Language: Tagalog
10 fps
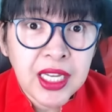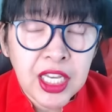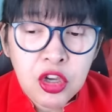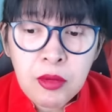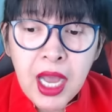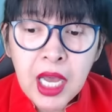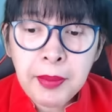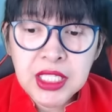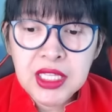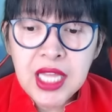kayo mga
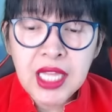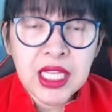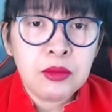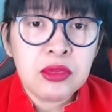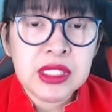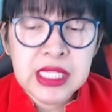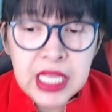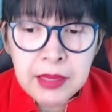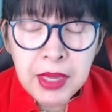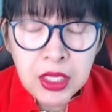kapatid nating
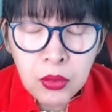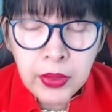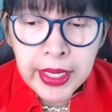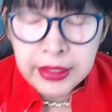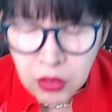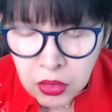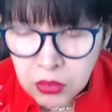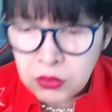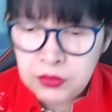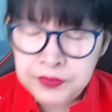Muslim. Hello,
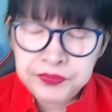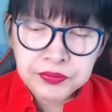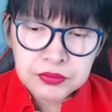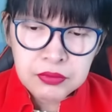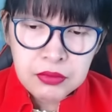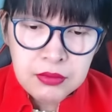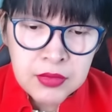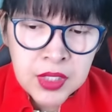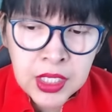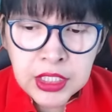hello.
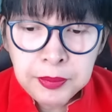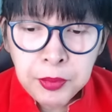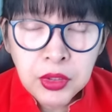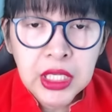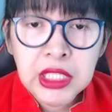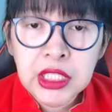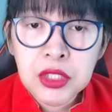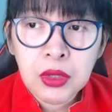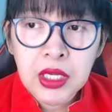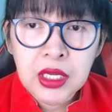Hindi porke hindi
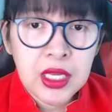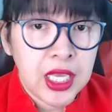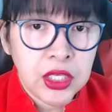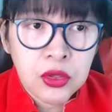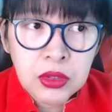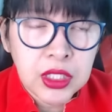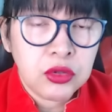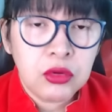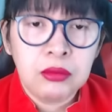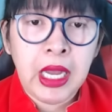nyo karelihiyon
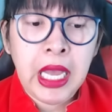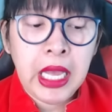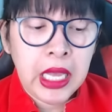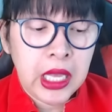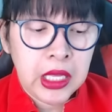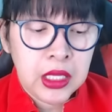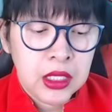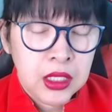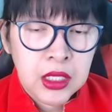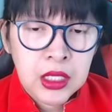itong mga
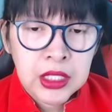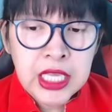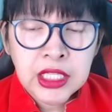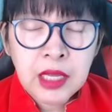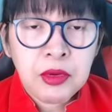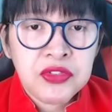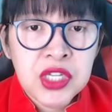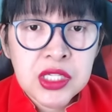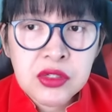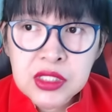Kingdom of
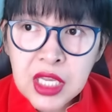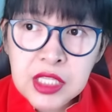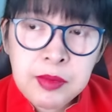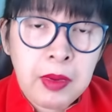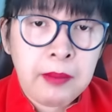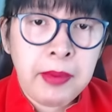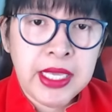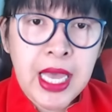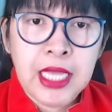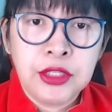Jesus Christ,
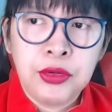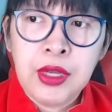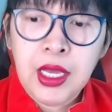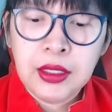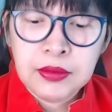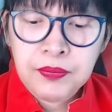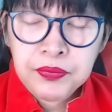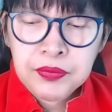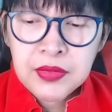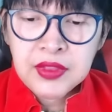pababayaan nyo lang.
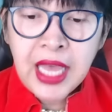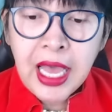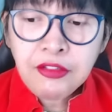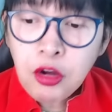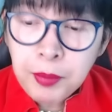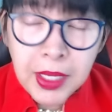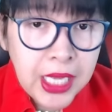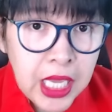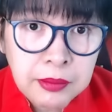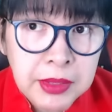Davao pa
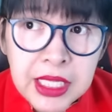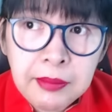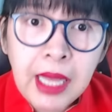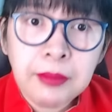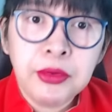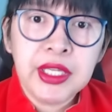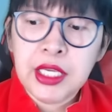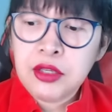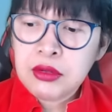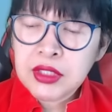lang ang binababoy
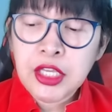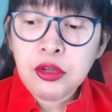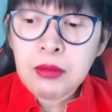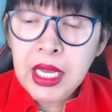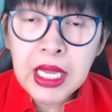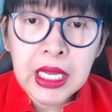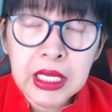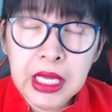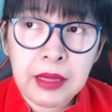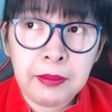ngayon. Kayong mga,
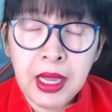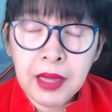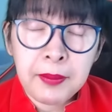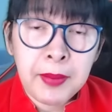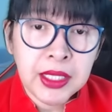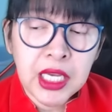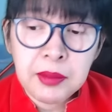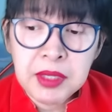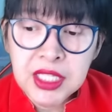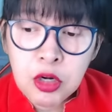mga, mga taga
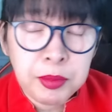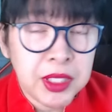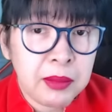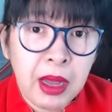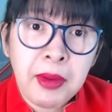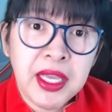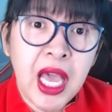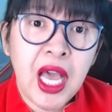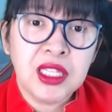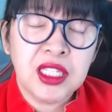Mindanao,
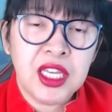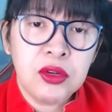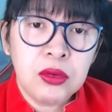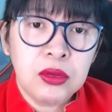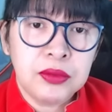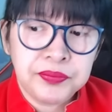pinababayaan kayo.